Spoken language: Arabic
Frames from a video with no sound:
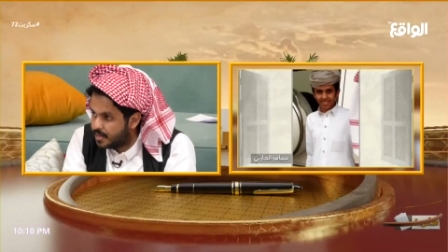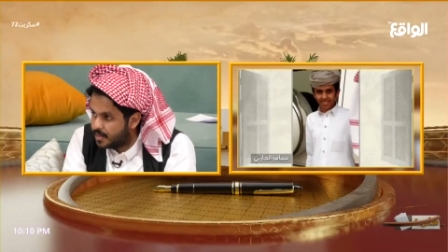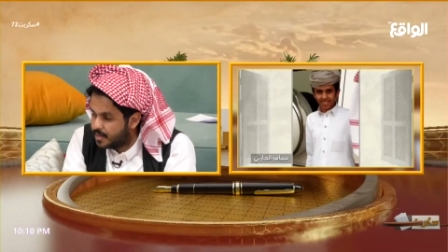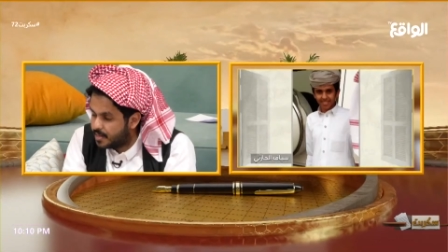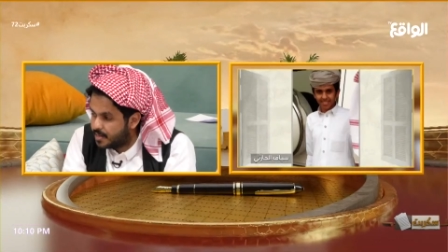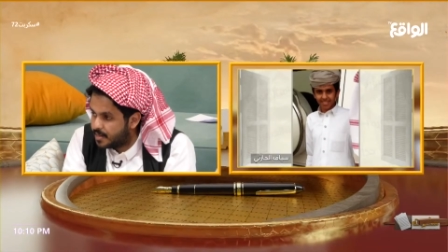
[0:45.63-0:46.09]

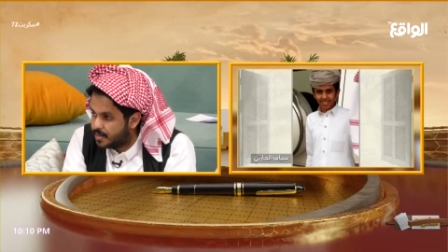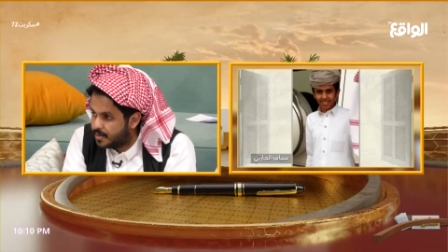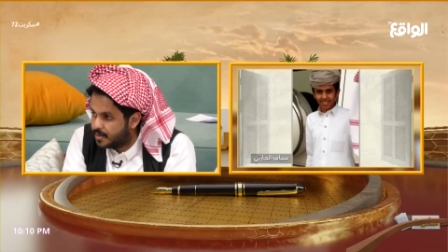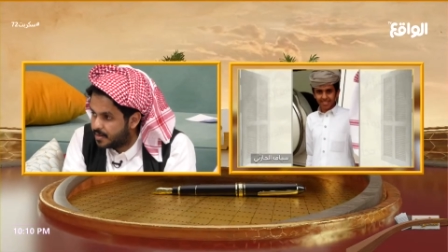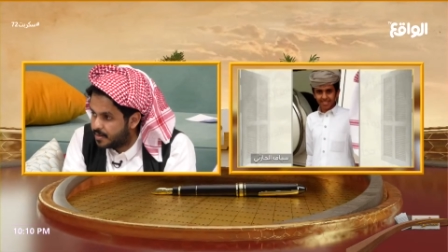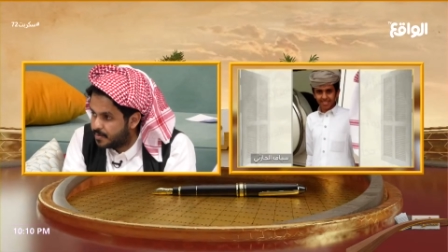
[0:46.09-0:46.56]
ذيك؟
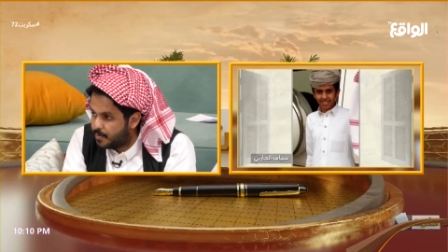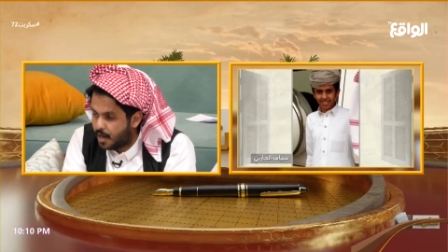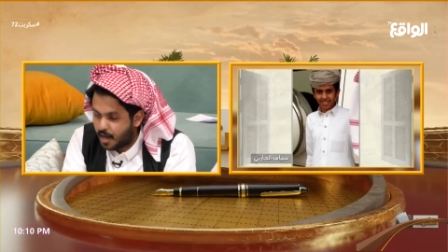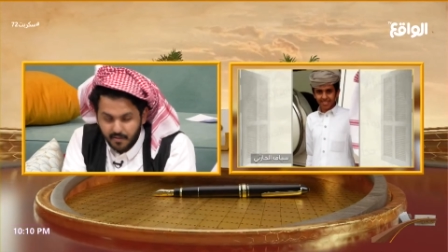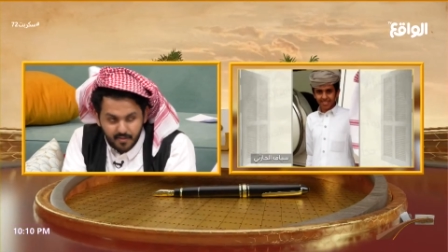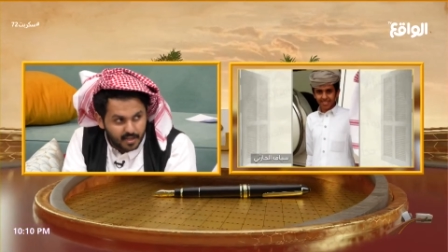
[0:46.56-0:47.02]

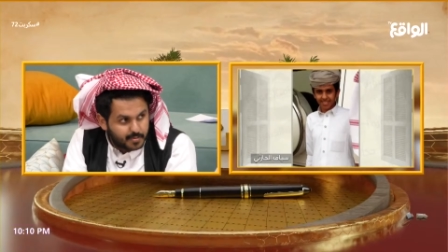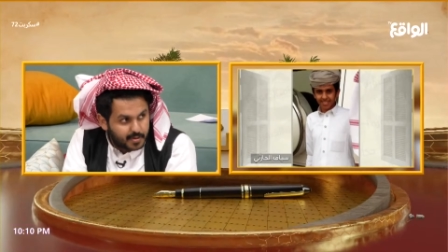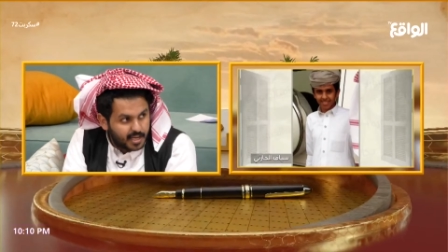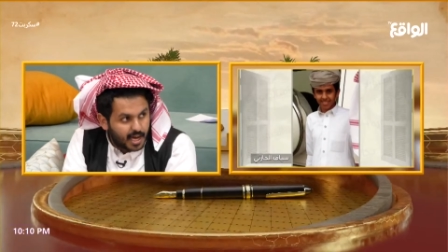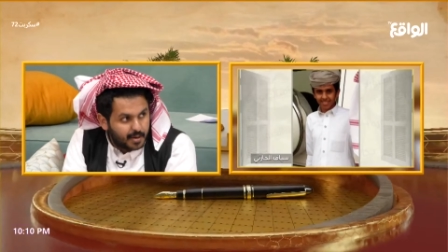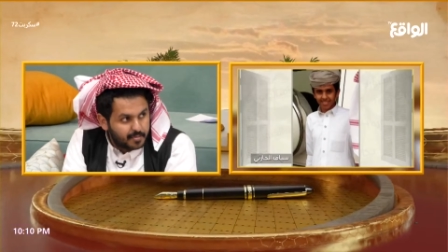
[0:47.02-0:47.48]
محافظه
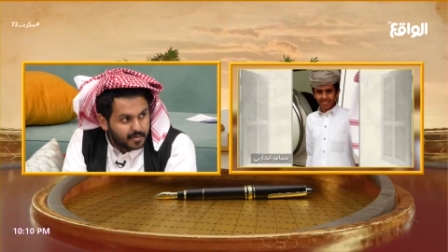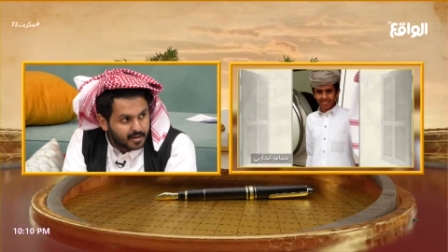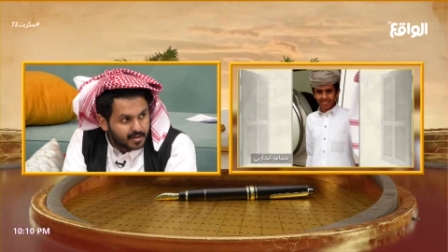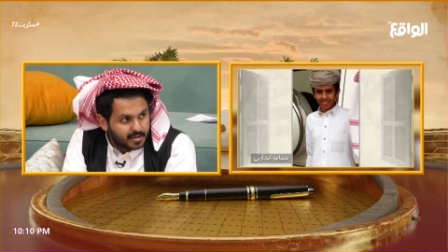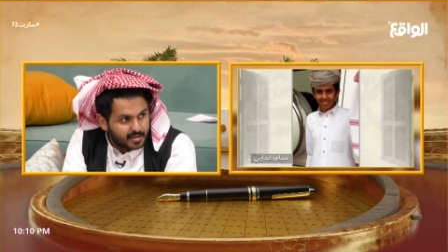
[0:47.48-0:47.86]
بني عمرو